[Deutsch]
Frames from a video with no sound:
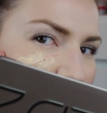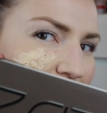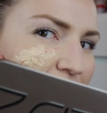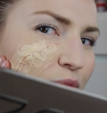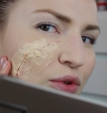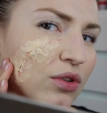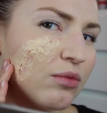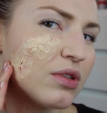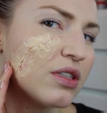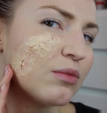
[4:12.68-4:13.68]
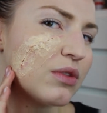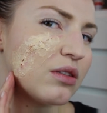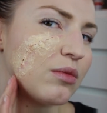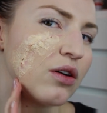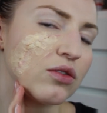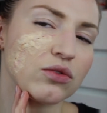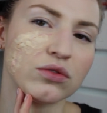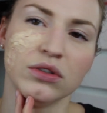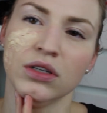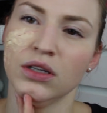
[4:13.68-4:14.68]
ist halt echt blöd ein bisschen mit dem
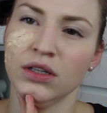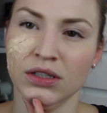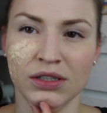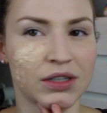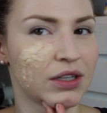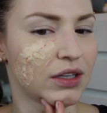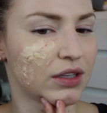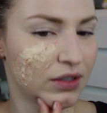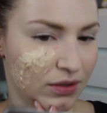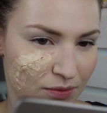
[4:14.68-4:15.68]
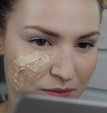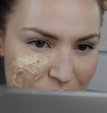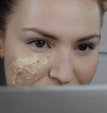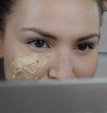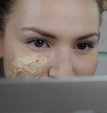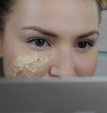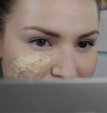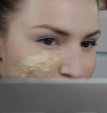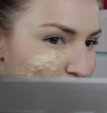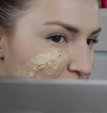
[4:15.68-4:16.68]
Hautton. Ähm, also jetzt
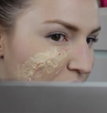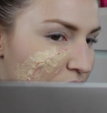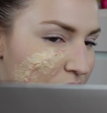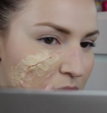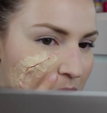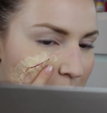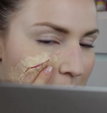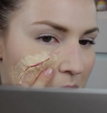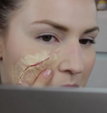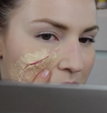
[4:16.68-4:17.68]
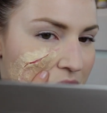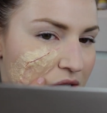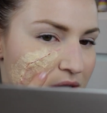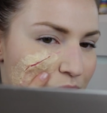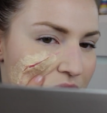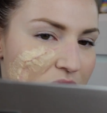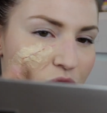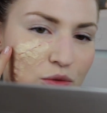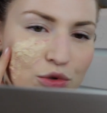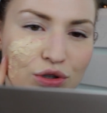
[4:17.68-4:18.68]
im Spiegel sieht es ein bisschen
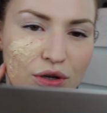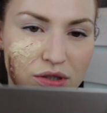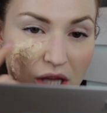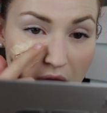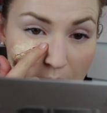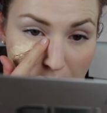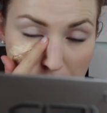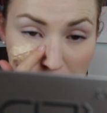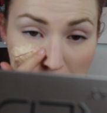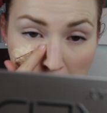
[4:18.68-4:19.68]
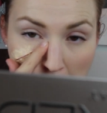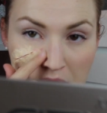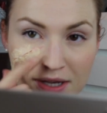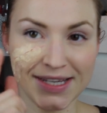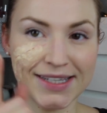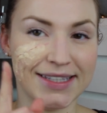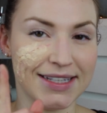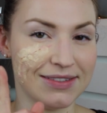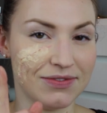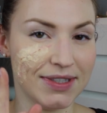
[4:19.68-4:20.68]
komisch aus, aber das